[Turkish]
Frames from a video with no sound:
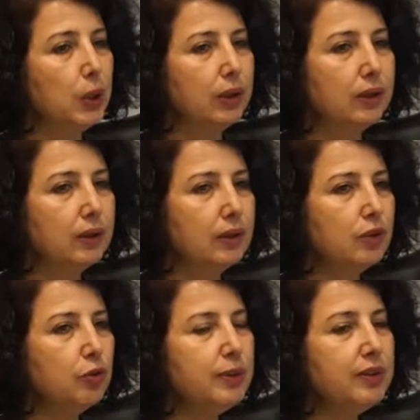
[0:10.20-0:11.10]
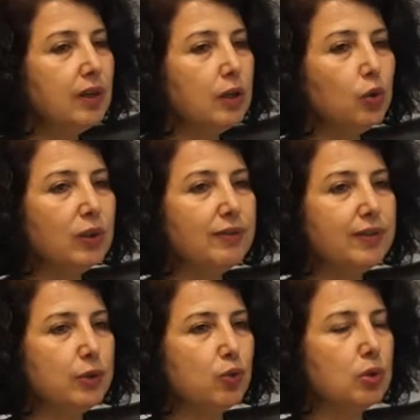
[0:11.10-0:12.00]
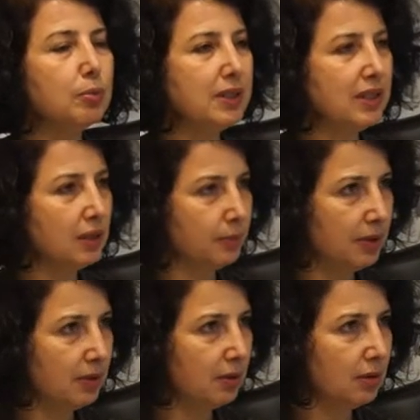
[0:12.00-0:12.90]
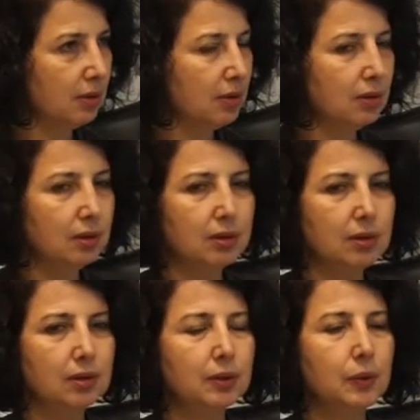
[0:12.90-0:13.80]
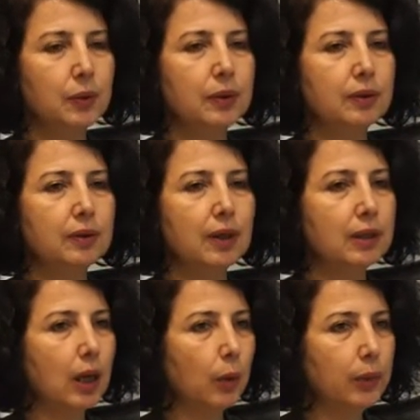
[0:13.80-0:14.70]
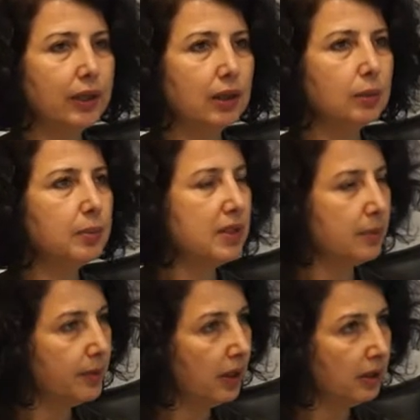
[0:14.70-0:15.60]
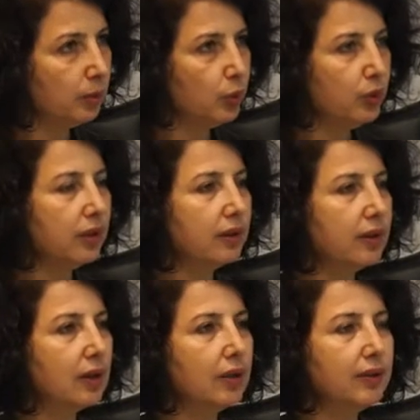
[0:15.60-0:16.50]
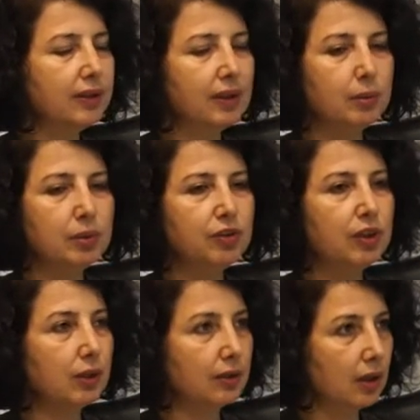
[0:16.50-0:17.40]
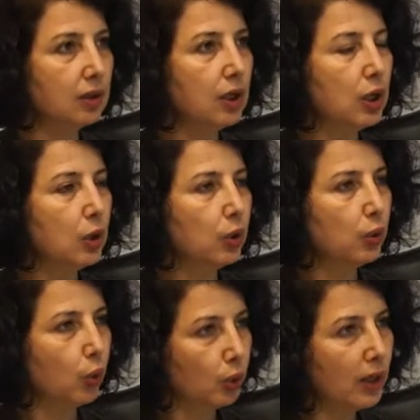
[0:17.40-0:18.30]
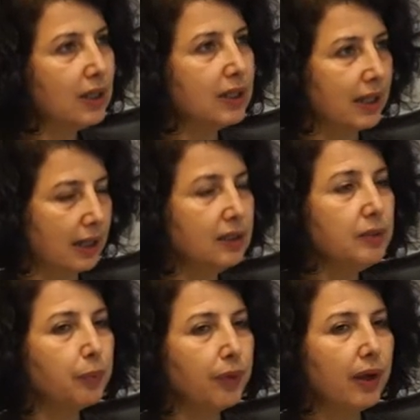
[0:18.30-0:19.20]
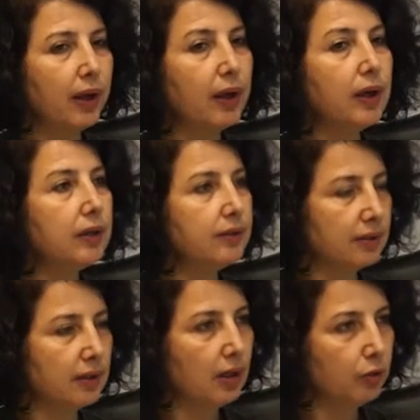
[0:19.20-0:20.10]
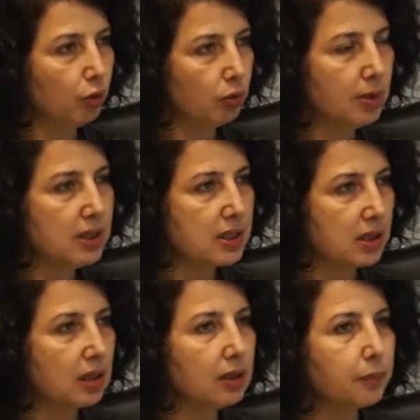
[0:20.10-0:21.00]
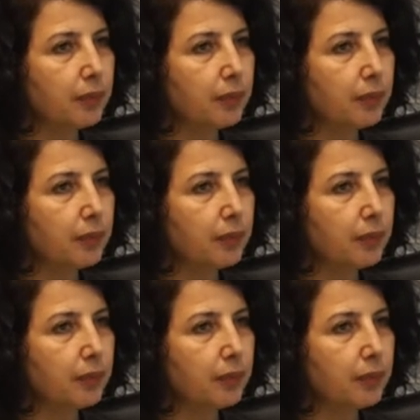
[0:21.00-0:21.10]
E, şimdi idrar yolu enfeksiyonu basit bir e, tedaviyle, basit bir antibiyotikle tedavi edilebilecek kadar kolayken eğer ki tedavi olmazsak